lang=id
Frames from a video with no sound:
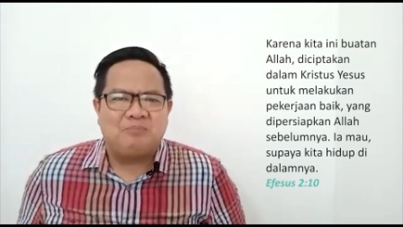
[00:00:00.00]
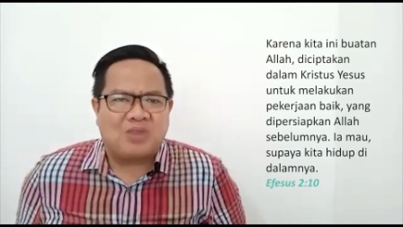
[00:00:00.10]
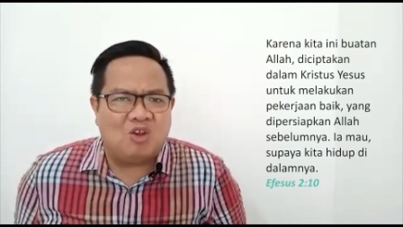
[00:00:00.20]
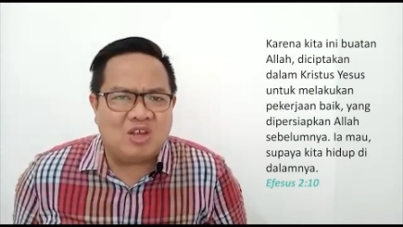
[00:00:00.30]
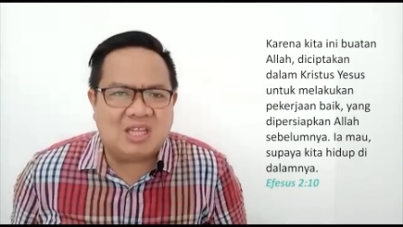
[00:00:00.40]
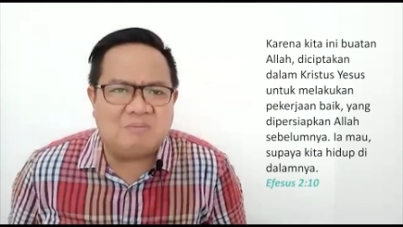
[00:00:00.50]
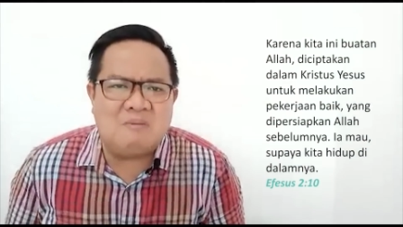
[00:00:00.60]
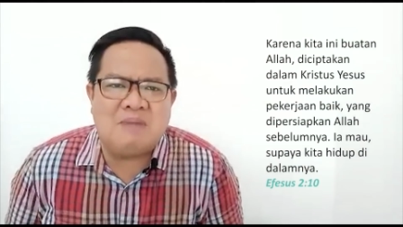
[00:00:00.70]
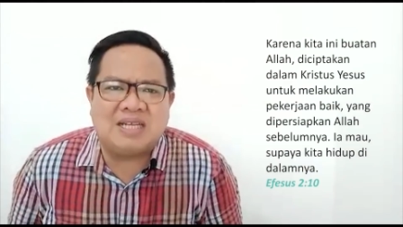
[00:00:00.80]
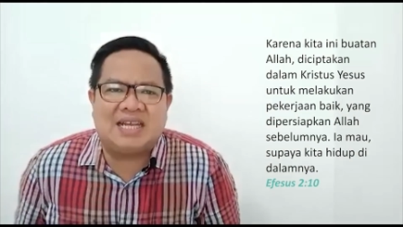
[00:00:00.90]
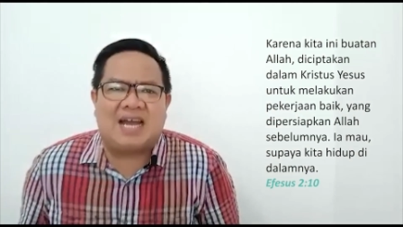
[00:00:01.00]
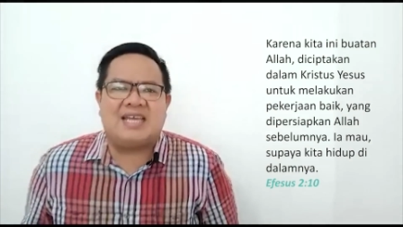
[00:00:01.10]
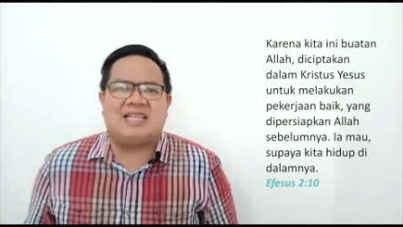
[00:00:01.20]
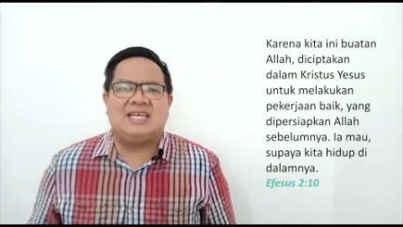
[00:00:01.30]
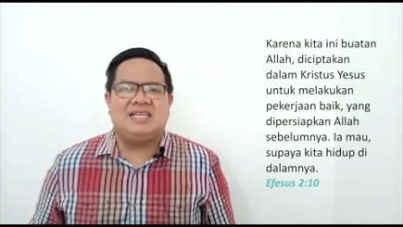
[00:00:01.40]
Kalau kita membaca
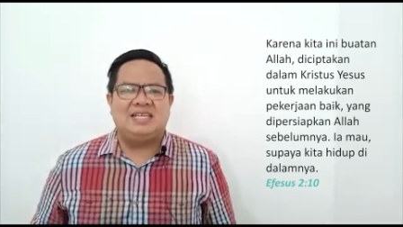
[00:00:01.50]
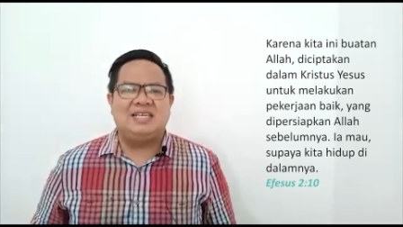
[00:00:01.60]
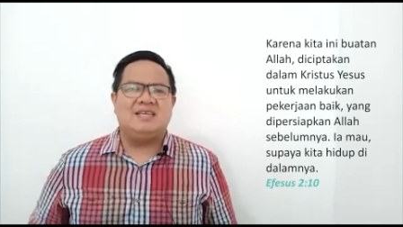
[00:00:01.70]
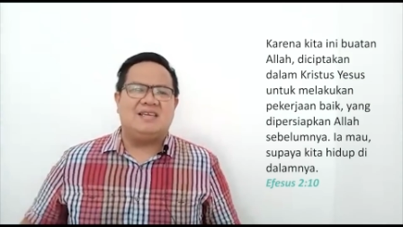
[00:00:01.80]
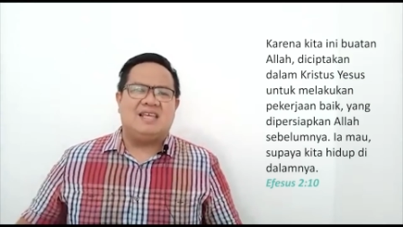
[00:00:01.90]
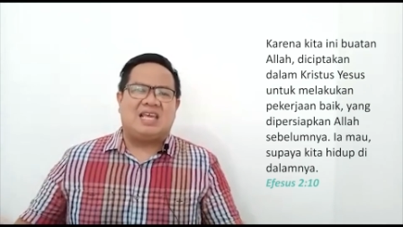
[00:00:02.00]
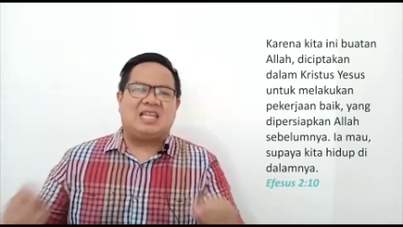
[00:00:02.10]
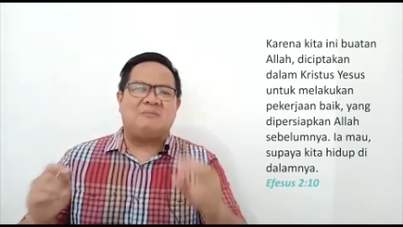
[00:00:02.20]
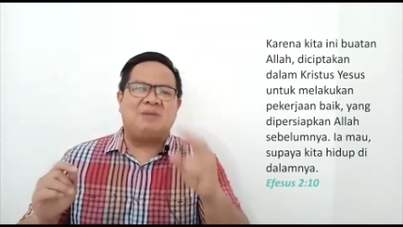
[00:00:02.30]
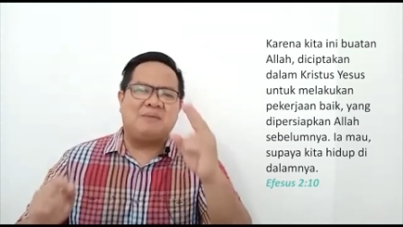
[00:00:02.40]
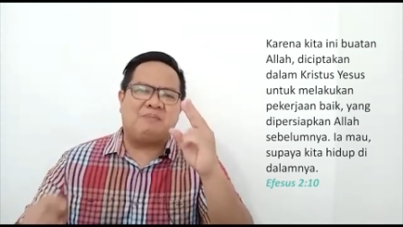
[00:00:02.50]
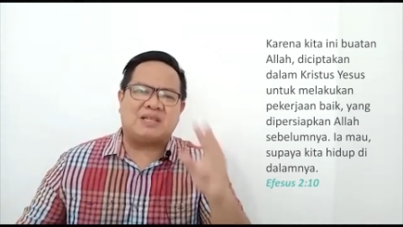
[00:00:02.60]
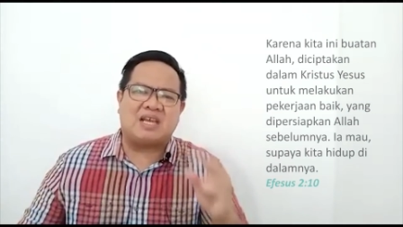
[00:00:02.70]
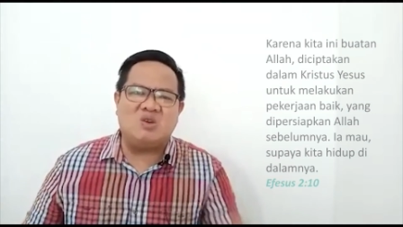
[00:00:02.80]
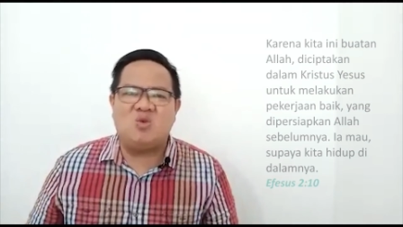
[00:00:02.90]
ayat ini, kita
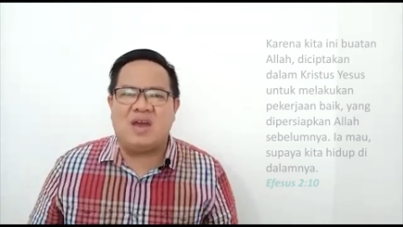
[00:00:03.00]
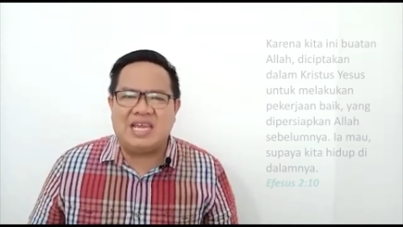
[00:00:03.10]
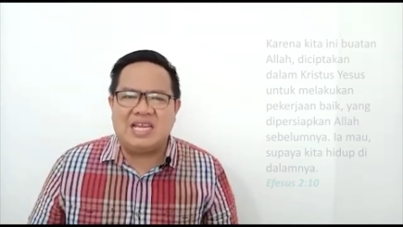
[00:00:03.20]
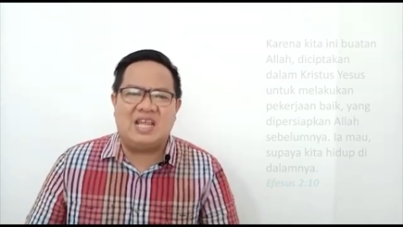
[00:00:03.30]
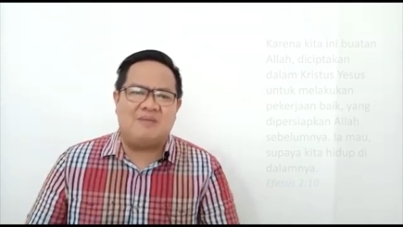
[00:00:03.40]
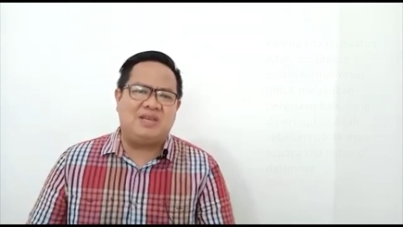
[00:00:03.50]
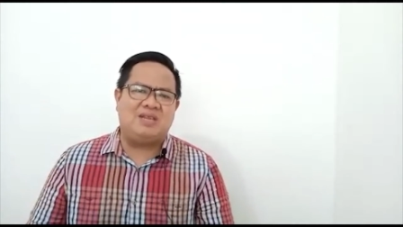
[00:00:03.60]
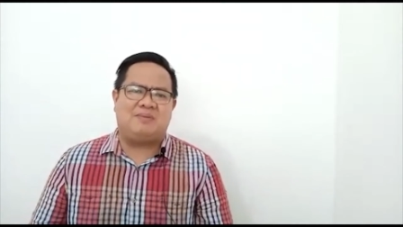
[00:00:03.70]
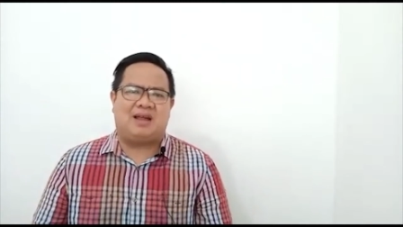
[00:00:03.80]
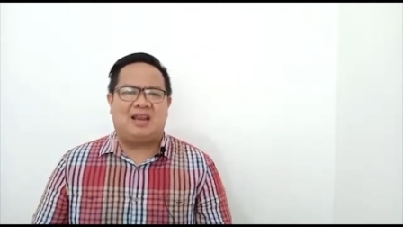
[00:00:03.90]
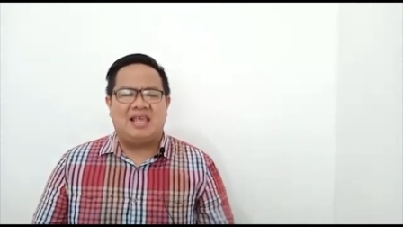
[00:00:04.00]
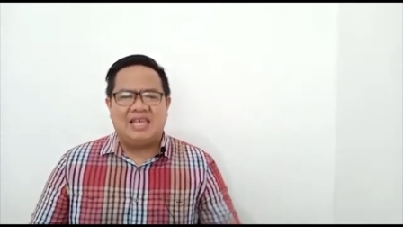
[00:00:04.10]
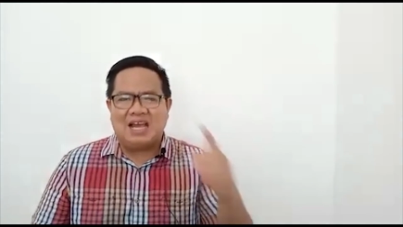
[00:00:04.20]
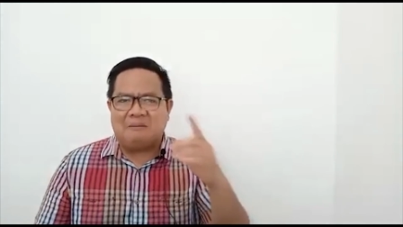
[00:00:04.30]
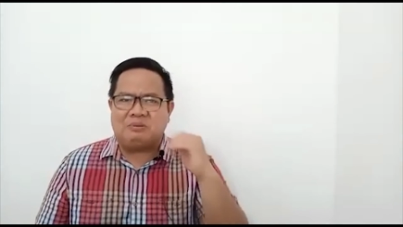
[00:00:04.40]
mendapatkan dua ide minimal.
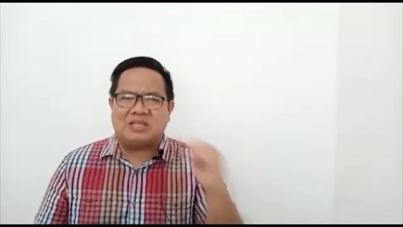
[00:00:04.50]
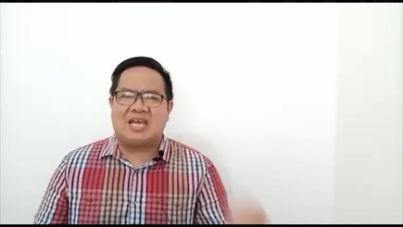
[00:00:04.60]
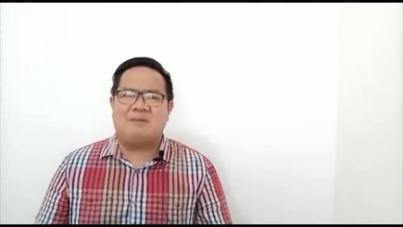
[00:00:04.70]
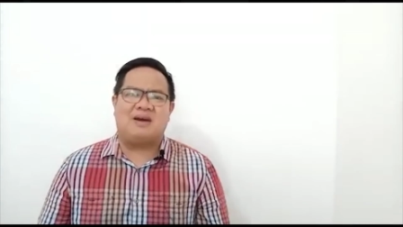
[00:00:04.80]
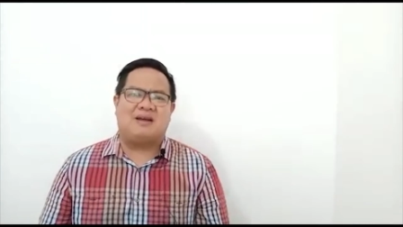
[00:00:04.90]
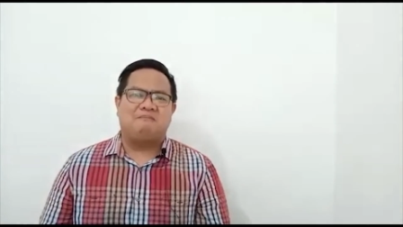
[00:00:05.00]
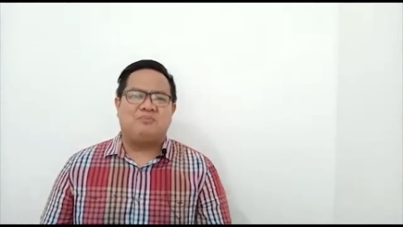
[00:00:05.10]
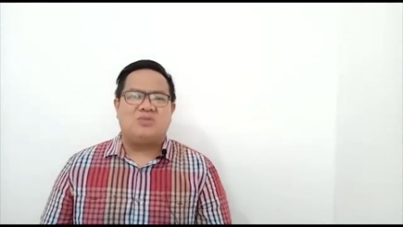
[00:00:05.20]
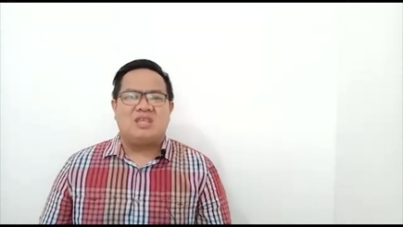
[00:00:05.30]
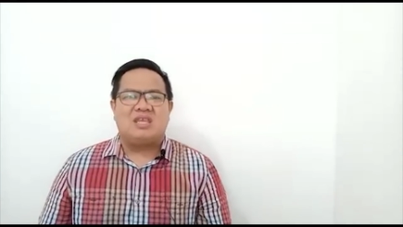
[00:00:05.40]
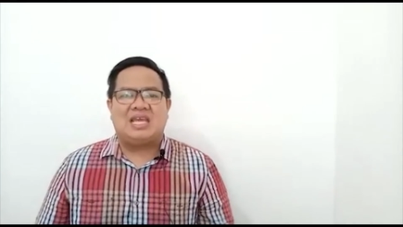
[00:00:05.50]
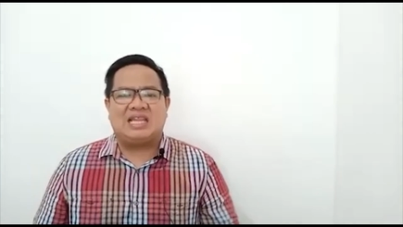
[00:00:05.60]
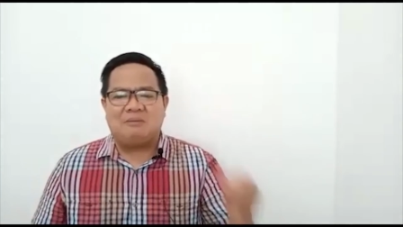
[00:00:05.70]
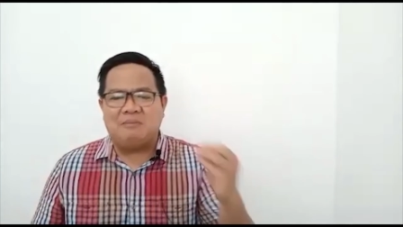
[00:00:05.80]
Yang pertama, kita